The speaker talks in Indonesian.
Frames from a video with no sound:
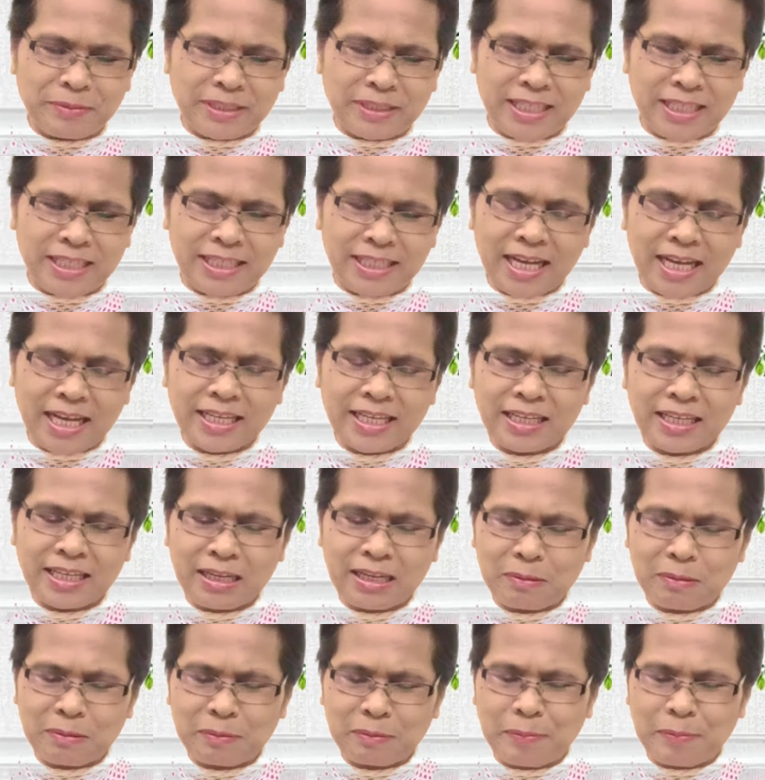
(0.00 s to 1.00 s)
menjadi kaya
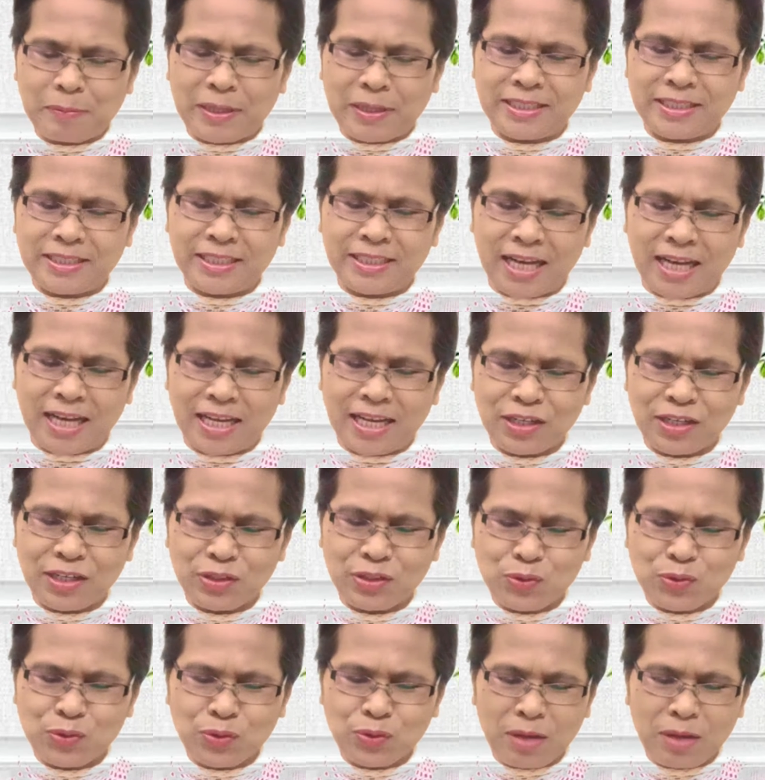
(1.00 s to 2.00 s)
dalam kebajikan,
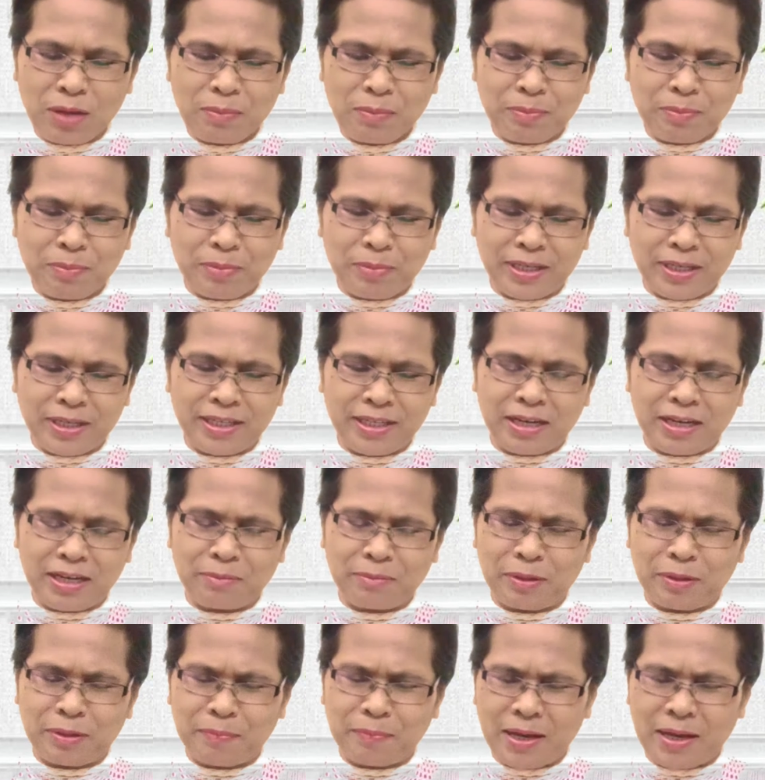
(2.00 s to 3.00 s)
suka memberi
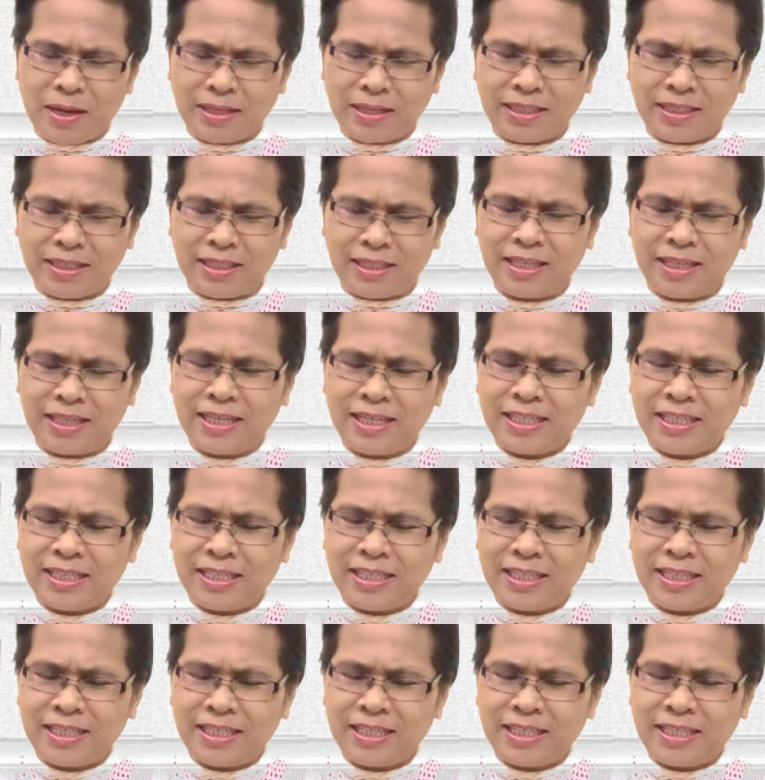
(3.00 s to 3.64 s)
dan berbagi,